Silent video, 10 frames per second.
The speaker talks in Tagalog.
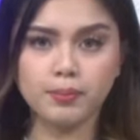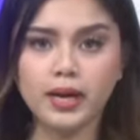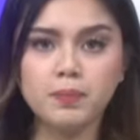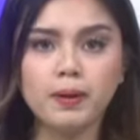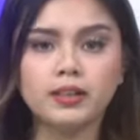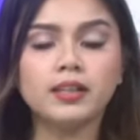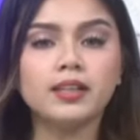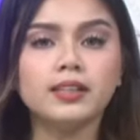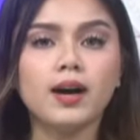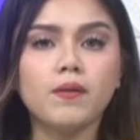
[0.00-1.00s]
May
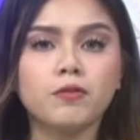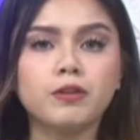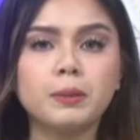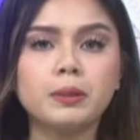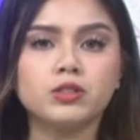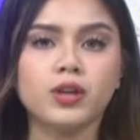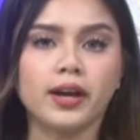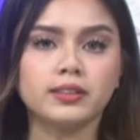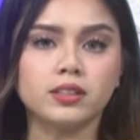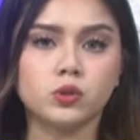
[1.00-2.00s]
paglilinaw ang Philippine
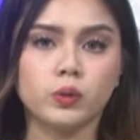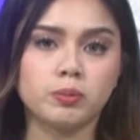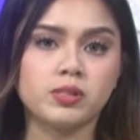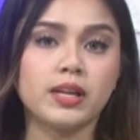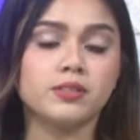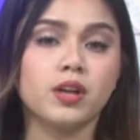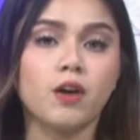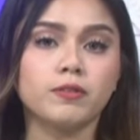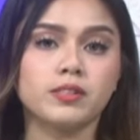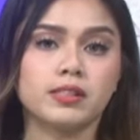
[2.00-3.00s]
Charity Sweepstakes
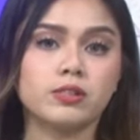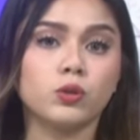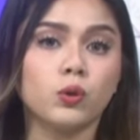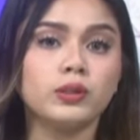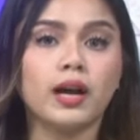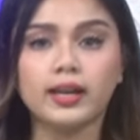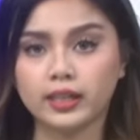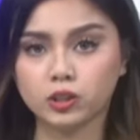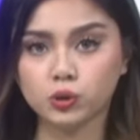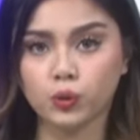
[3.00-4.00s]
Office kasunod ng
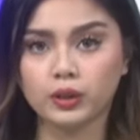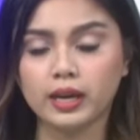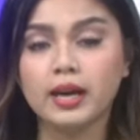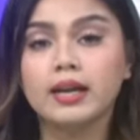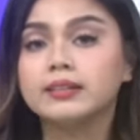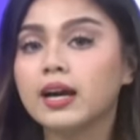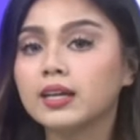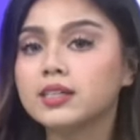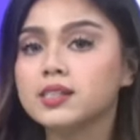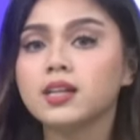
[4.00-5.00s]
aligasyon
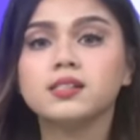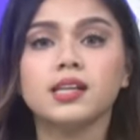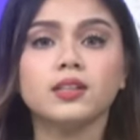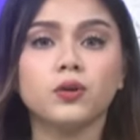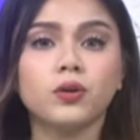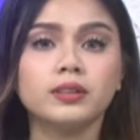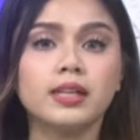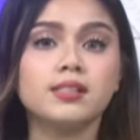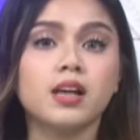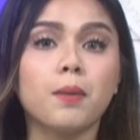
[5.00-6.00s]
ng isang senador
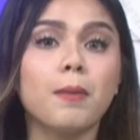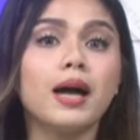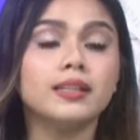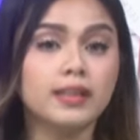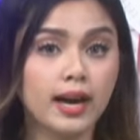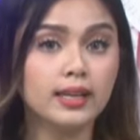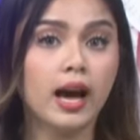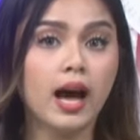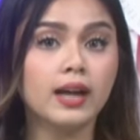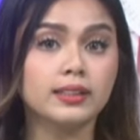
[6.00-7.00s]
na isang
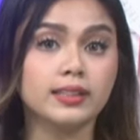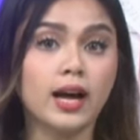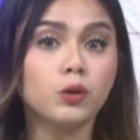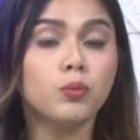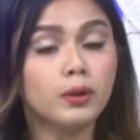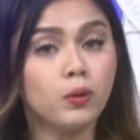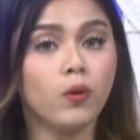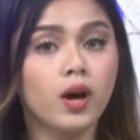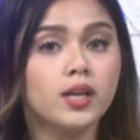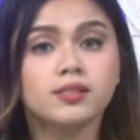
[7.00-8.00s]
mananaya ang nanalo
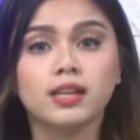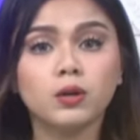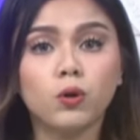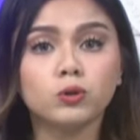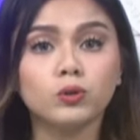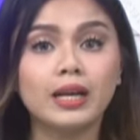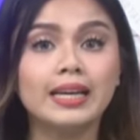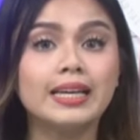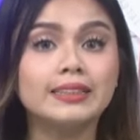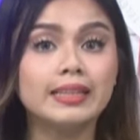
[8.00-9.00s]
umano sa loto
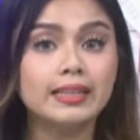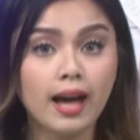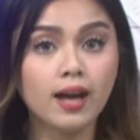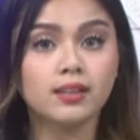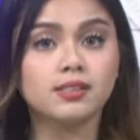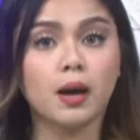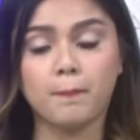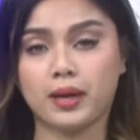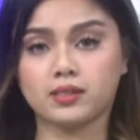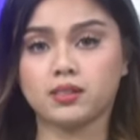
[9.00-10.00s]
ng hindi lang
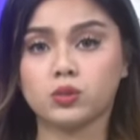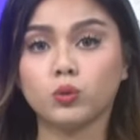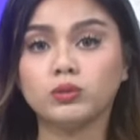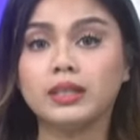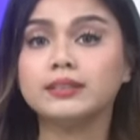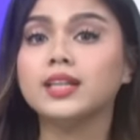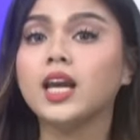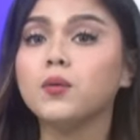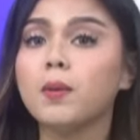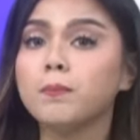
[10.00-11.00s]
isang beses kundi
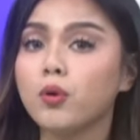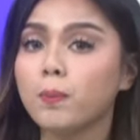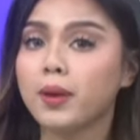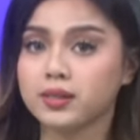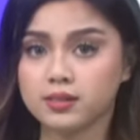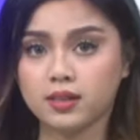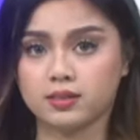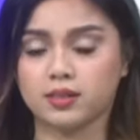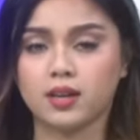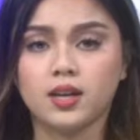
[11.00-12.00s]
dalawampung
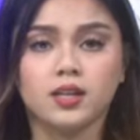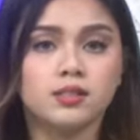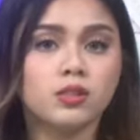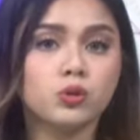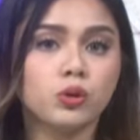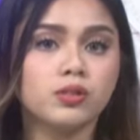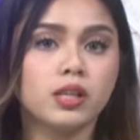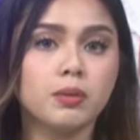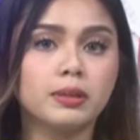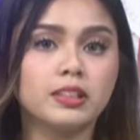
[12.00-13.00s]
beses. Si
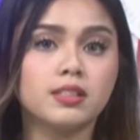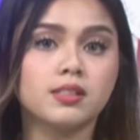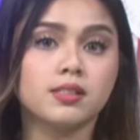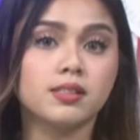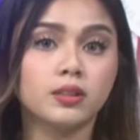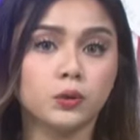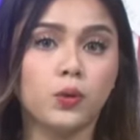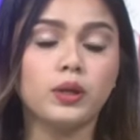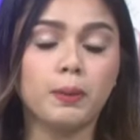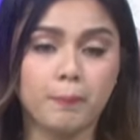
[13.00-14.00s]
Joy Salamatin sa
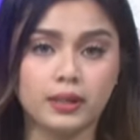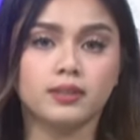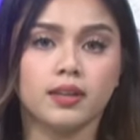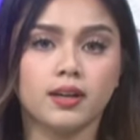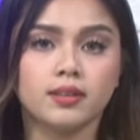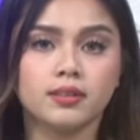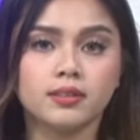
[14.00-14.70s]
sentro ng balita.